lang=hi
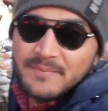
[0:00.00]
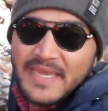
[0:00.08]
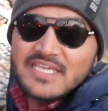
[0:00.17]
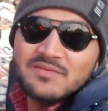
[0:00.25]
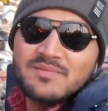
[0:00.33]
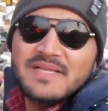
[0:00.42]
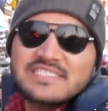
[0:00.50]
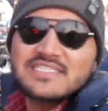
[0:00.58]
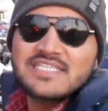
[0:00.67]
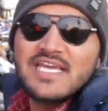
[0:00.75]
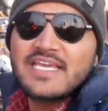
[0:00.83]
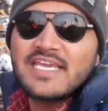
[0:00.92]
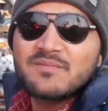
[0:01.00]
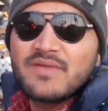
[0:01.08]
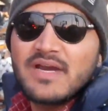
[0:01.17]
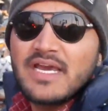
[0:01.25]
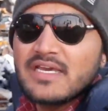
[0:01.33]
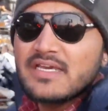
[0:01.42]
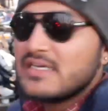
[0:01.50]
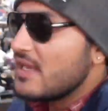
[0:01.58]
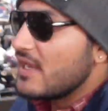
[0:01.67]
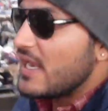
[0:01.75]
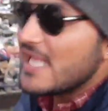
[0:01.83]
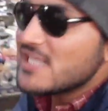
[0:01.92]
महंगी भी मिल सकती है लेकिन
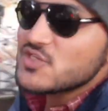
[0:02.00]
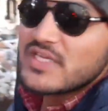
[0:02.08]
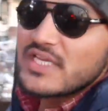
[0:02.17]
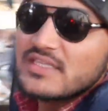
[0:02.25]
लाल चौक के